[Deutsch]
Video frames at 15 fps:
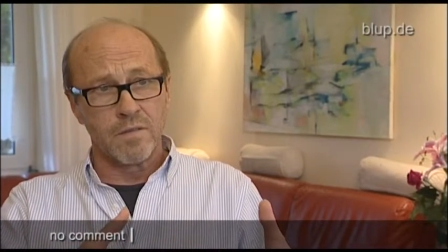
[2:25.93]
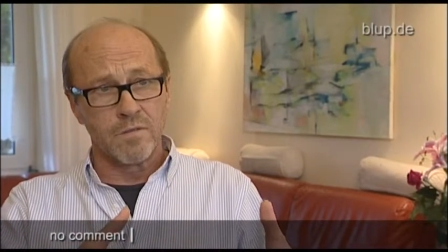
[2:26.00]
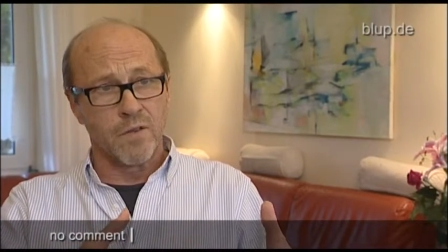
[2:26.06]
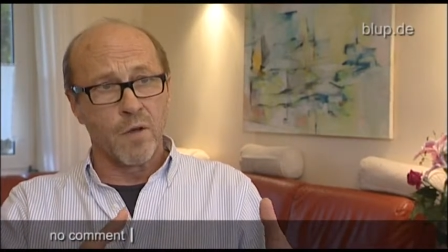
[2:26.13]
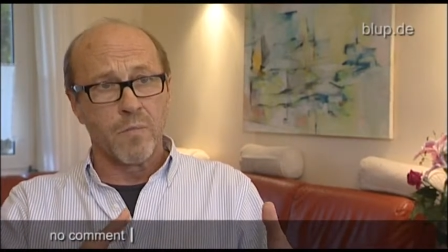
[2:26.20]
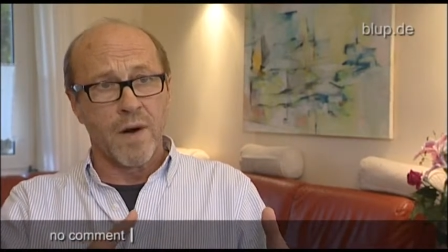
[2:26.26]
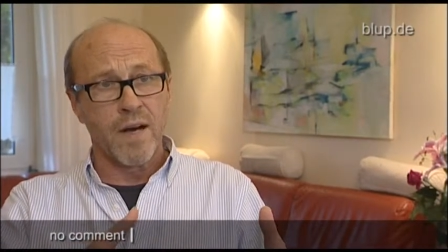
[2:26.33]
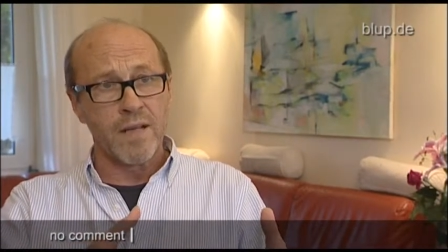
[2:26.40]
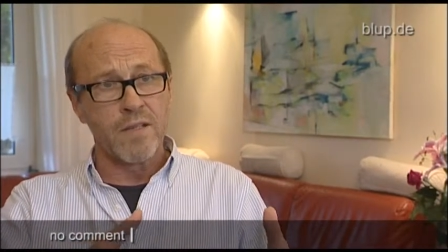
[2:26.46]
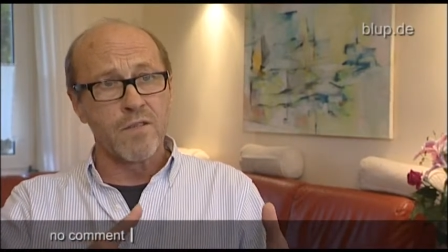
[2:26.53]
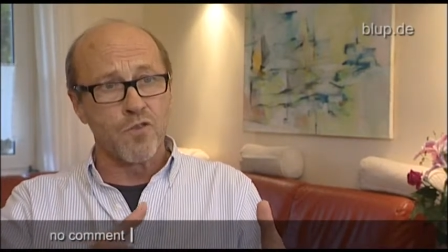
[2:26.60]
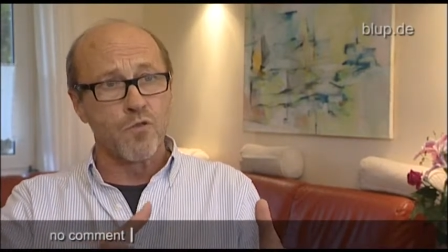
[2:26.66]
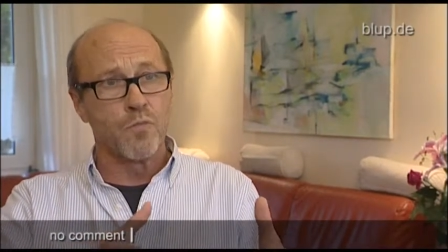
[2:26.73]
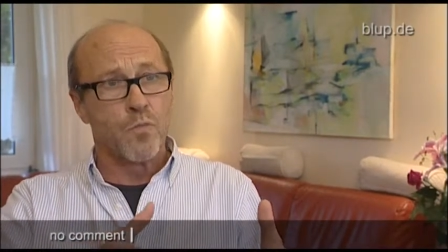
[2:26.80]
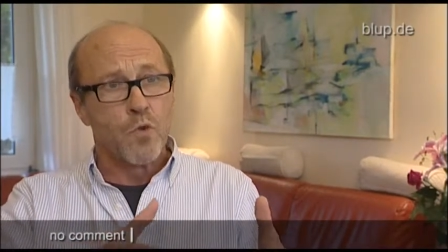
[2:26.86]
vorbei
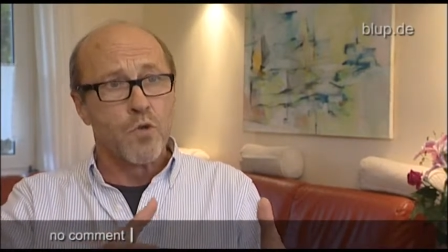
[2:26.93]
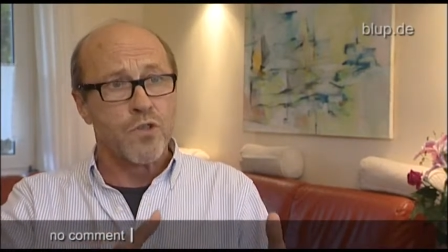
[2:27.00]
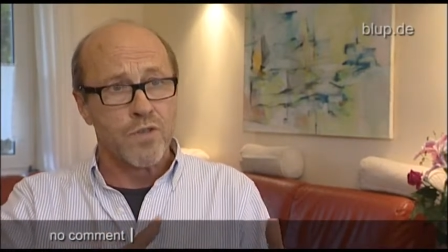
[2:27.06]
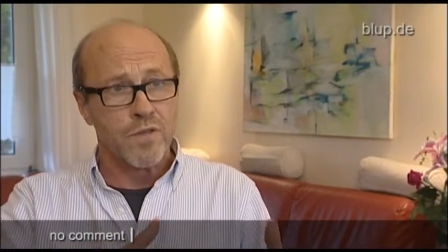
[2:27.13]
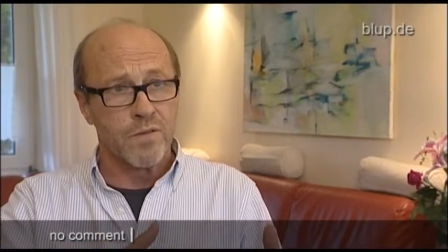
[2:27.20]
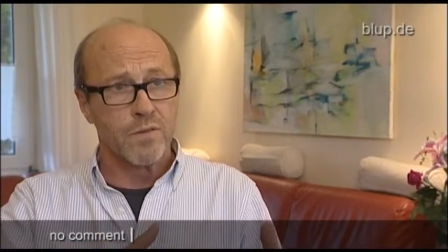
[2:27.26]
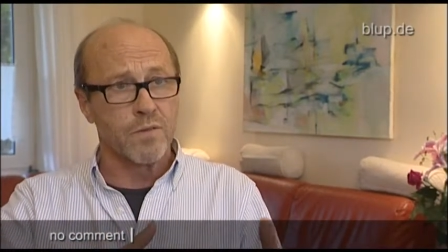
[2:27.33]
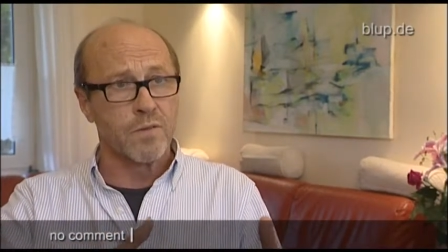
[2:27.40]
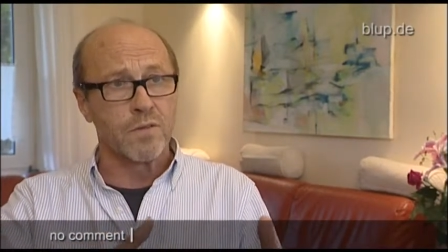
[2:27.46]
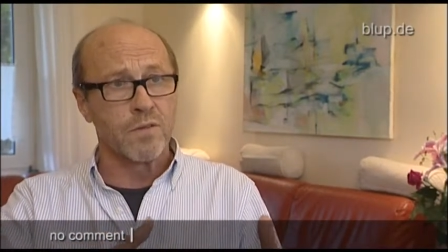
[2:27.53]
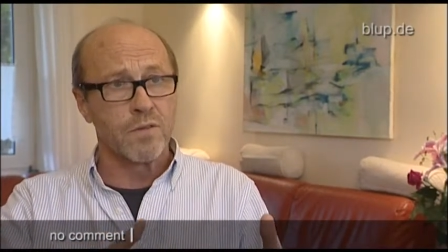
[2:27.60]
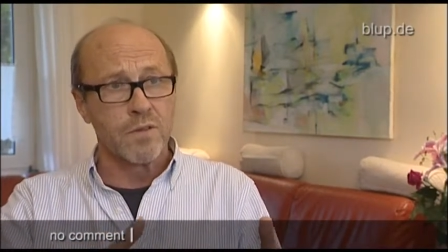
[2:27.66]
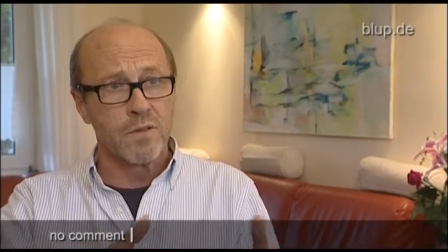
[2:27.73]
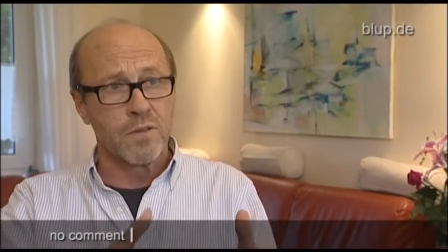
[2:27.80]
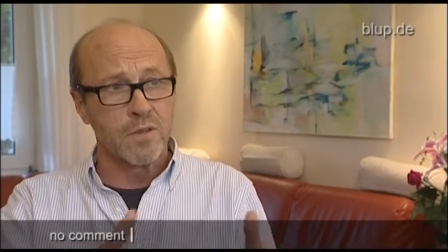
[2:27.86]
zu müssen
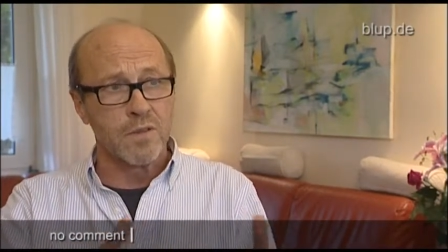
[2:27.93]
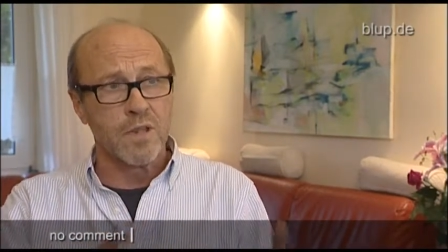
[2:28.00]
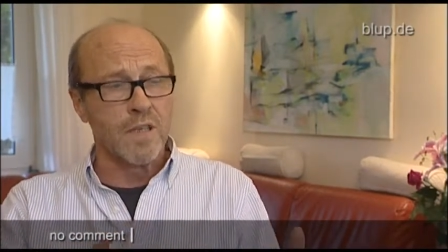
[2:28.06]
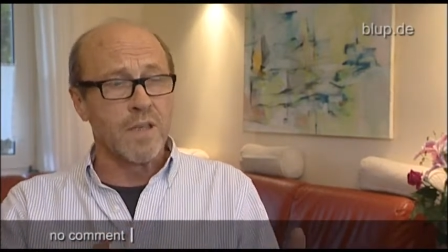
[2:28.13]
und äh,